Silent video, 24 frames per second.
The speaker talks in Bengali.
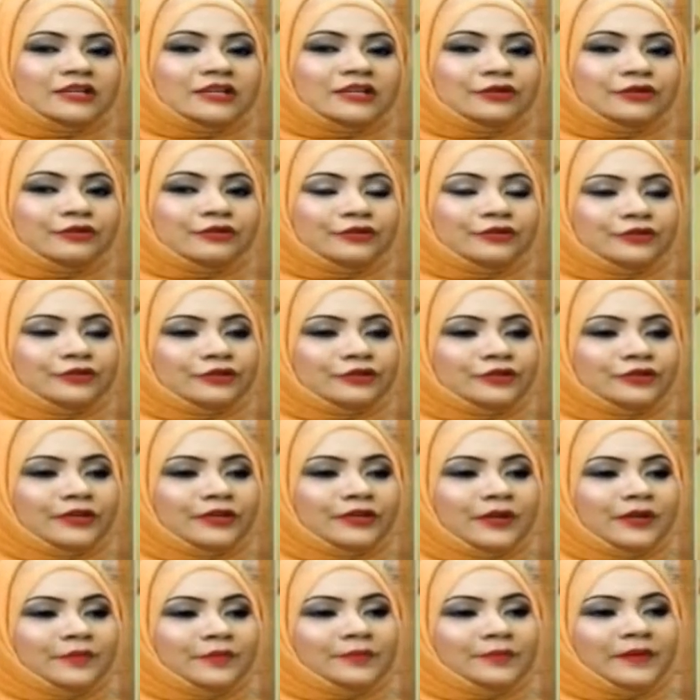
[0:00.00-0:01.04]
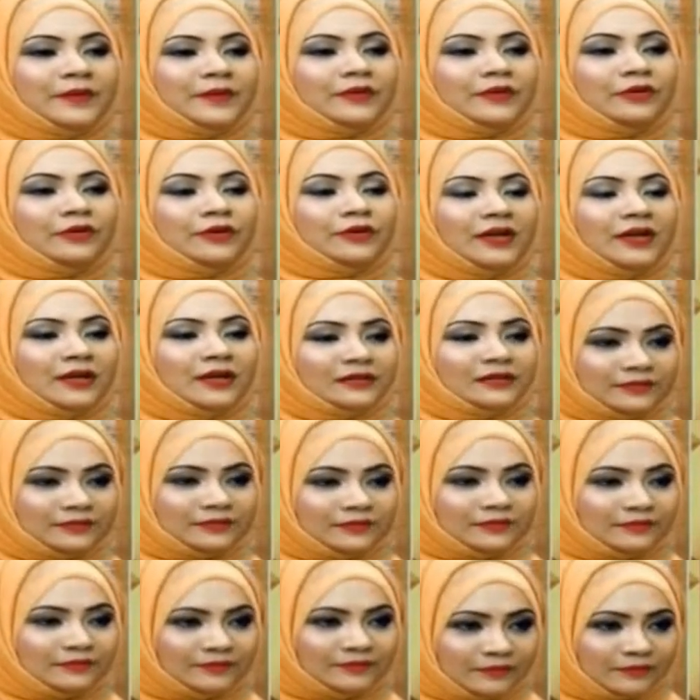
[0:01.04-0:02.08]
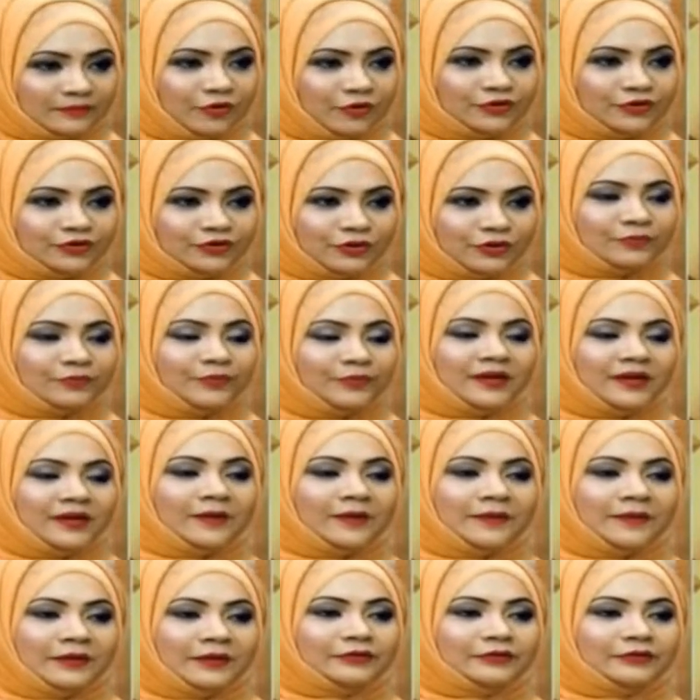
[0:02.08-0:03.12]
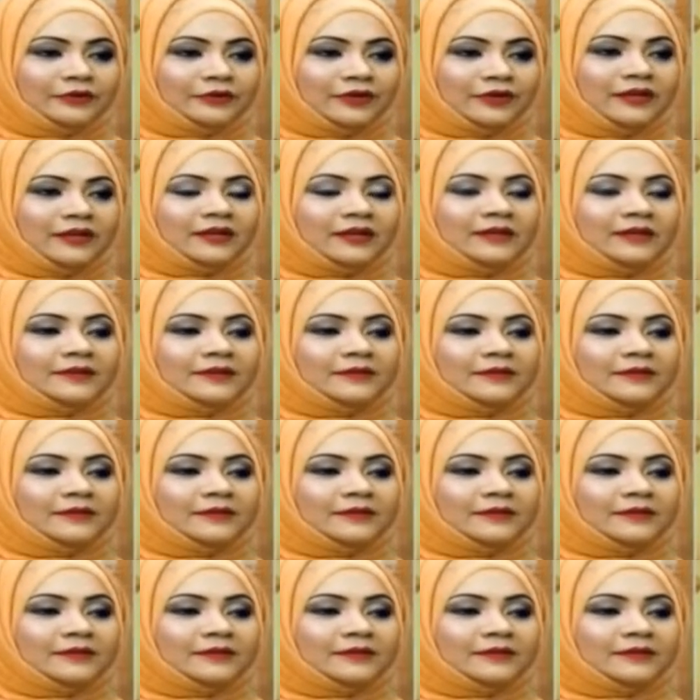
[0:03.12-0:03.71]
সেগুলোর জন্য নিরাপদ পানি অনেক অংশই ভূমিকা পালন করে